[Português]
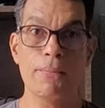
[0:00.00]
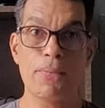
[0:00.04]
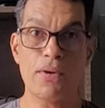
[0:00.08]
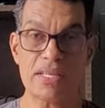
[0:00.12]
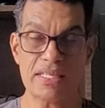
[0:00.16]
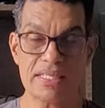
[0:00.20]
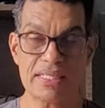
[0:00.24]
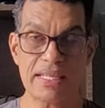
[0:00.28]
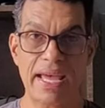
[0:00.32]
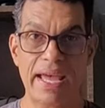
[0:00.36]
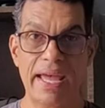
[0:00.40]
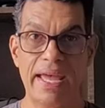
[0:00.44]

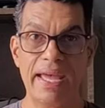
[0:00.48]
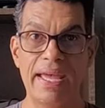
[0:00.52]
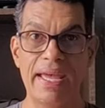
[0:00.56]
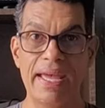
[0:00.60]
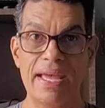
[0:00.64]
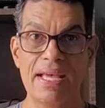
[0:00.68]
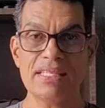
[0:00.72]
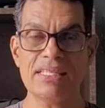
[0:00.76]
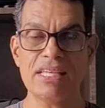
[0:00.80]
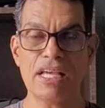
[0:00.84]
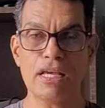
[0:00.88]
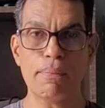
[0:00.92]
Pois é,
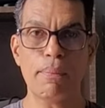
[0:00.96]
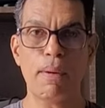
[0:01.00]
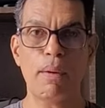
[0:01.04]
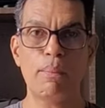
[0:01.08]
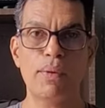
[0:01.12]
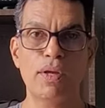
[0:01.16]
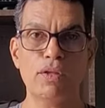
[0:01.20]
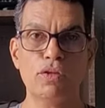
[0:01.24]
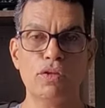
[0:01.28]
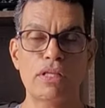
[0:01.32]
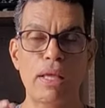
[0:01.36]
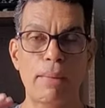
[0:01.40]
esse
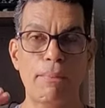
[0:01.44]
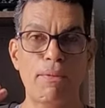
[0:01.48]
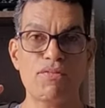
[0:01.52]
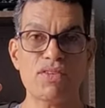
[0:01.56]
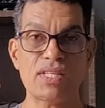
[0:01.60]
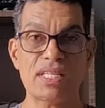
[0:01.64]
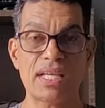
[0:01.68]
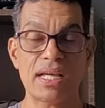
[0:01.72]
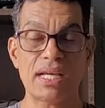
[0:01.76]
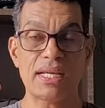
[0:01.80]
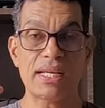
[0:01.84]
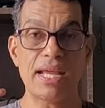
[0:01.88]
equipamento dá para
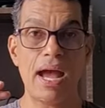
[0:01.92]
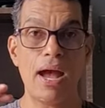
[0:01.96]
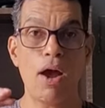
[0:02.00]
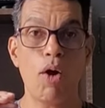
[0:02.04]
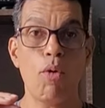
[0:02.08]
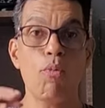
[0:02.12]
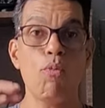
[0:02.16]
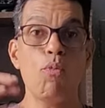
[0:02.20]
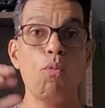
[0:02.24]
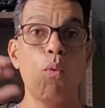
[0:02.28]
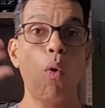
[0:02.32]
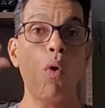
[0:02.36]
você
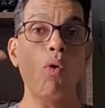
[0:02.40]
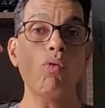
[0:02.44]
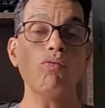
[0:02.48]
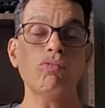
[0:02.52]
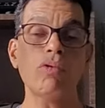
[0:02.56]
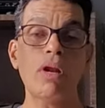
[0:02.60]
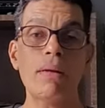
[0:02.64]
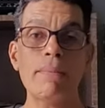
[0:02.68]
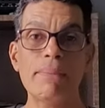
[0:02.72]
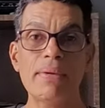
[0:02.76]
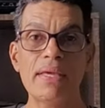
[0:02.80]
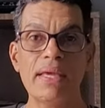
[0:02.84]
criar um
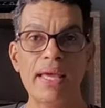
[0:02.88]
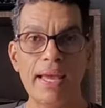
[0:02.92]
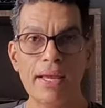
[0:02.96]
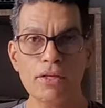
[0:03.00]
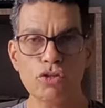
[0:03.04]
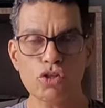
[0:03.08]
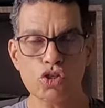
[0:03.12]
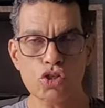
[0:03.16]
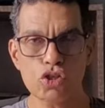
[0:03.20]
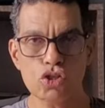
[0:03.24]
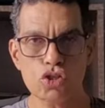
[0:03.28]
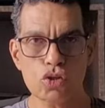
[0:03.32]
outro
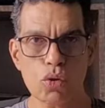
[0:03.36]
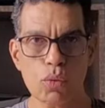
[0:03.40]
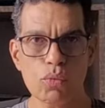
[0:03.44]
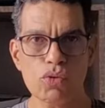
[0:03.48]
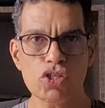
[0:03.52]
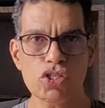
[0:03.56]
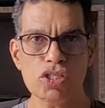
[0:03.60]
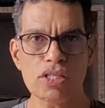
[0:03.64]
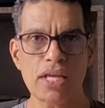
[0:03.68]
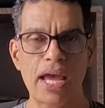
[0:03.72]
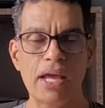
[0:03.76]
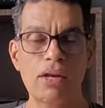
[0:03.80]
ambiente de som
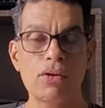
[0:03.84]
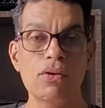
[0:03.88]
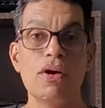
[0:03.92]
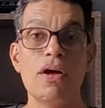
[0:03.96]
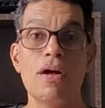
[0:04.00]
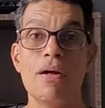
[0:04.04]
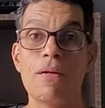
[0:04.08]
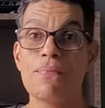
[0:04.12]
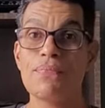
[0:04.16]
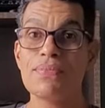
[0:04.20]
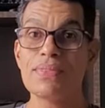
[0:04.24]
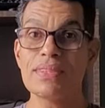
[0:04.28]
estéreo
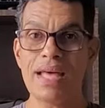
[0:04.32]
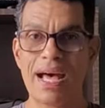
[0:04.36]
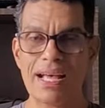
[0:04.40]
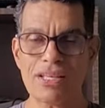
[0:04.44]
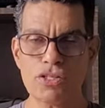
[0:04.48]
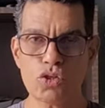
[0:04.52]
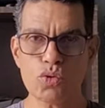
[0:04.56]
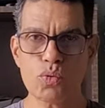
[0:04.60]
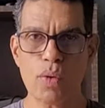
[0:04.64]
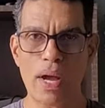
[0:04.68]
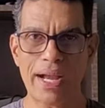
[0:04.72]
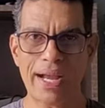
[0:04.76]

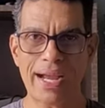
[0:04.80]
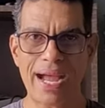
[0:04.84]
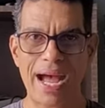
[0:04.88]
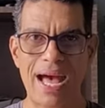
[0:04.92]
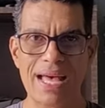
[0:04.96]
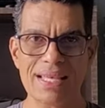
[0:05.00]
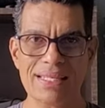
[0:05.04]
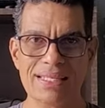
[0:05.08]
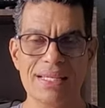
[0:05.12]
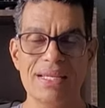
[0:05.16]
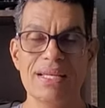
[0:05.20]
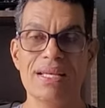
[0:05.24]
na sua
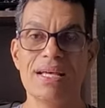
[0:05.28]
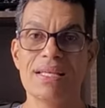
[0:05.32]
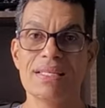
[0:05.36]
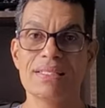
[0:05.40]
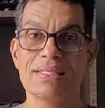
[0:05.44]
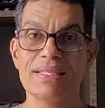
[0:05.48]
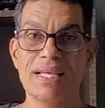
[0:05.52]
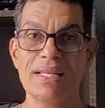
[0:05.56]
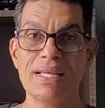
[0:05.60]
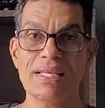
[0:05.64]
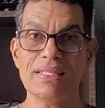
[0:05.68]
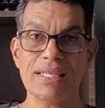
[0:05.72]
casa,
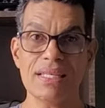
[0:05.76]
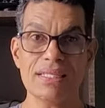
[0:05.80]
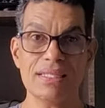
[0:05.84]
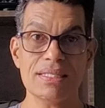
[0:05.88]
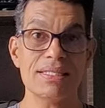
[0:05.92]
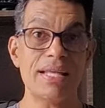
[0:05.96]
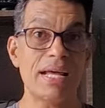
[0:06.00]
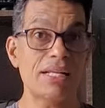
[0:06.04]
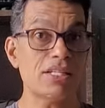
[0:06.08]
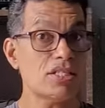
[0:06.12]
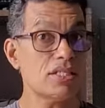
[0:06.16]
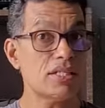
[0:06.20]
sem
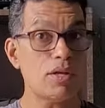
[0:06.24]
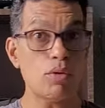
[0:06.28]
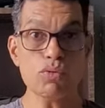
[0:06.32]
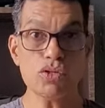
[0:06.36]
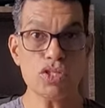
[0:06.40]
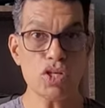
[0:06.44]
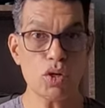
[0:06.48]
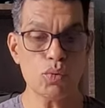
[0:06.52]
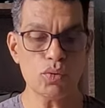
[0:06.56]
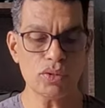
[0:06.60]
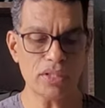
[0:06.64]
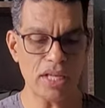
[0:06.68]
necessidade de ter
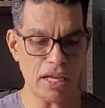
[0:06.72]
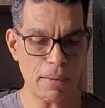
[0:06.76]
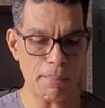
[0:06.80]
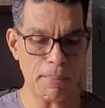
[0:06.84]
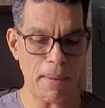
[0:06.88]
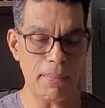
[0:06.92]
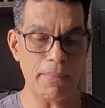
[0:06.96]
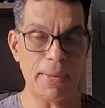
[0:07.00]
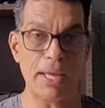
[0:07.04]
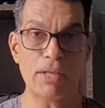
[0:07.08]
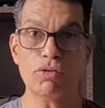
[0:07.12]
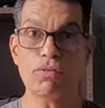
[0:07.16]
um segundo
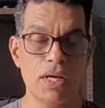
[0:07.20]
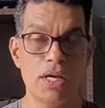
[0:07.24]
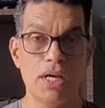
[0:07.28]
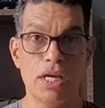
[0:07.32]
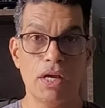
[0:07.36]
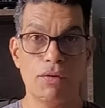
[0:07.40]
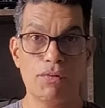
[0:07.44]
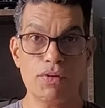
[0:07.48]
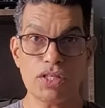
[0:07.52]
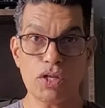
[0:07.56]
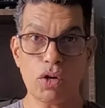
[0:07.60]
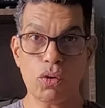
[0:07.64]
equipamento.
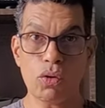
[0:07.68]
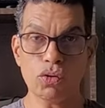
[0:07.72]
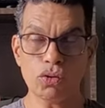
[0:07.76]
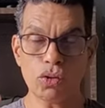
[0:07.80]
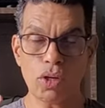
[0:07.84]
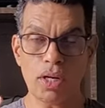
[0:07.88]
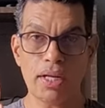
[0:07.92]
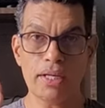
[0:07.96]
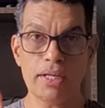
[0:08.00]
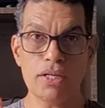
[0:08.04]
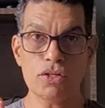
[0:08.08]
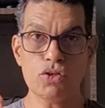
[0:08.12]
E você
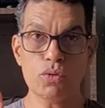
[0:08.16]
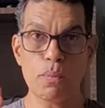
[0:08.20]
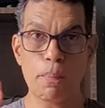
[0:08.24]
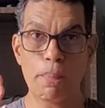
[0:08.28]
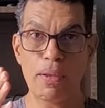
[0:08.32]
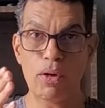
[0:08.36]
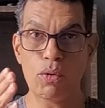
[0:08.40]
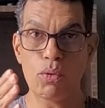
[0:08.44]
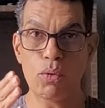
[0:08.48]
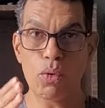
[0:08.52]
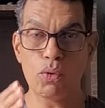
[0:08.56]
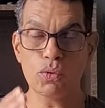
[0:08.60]
controla isso
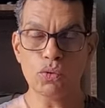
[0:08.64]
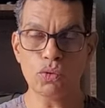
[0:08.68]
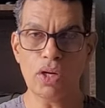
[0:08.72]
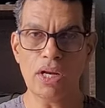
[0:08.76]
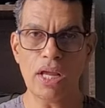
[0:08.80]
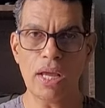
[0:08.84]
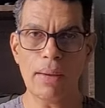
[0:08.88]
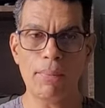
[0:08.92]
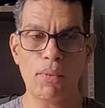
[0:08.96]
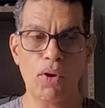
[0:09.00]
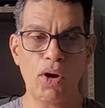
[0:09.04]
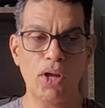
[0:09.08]
pelo
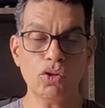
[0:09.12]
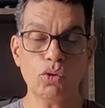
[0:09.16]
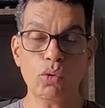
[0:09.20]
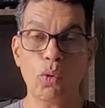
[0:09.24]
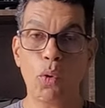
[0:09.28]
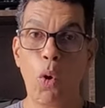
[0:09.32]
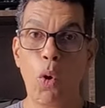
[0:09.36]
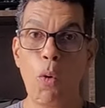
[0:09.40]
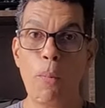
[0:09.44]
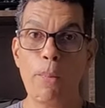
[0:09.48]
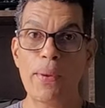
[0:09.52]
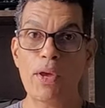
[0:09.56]
controle
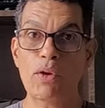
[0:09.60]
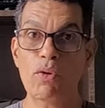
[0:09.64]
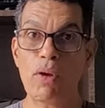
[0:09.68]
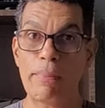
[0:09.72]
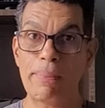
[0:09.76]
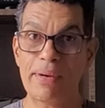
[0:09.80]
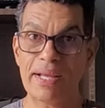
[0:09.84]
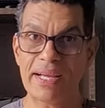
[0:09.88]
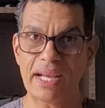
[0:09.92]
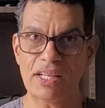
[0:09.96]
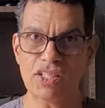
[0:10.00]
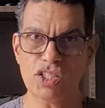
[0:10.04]
remoto ou pelo
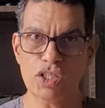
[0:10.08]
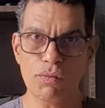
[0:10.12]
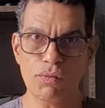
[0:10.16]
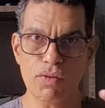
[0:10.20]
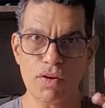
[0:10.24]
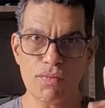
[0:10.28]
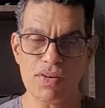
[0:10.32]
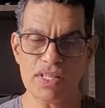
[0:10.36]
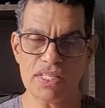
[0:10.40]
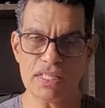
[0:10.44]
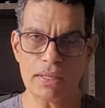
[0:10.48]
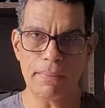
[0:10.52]

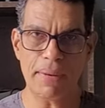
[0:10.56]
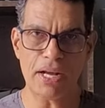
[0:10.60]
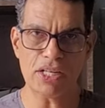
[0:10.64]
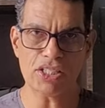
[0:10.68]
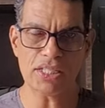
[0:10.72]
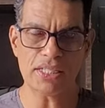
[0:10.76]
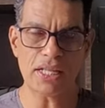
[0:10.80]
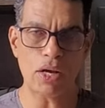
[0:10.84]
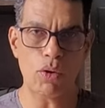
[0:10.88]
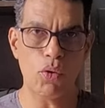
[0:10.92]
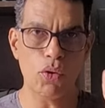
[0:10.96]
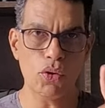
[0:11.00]
aplicativo que você
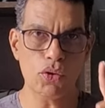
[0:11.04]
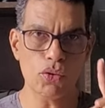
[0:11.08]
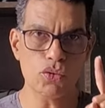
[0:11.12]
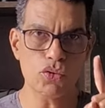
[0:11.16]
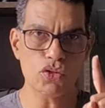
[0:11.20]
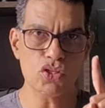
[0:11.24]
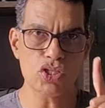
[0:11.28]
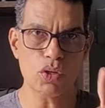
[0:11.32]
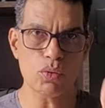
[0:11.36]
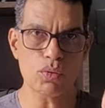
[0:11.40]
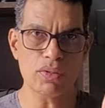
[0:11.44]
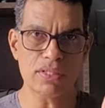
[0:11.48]
baixa da Onca
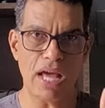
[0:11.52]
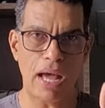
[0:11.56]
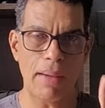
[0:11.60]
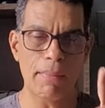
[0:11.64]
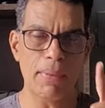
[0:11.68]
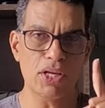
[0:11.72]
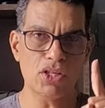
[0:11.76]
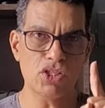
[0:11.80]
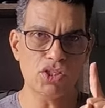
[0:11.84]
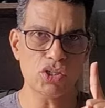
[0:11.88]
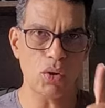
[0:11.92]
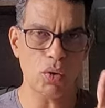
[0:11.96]
no seu
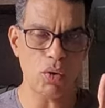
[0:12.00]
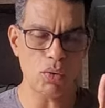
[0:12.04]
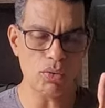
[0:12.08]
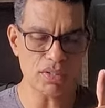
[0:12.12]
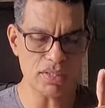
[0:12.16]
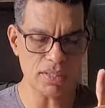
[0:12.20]
tablet ou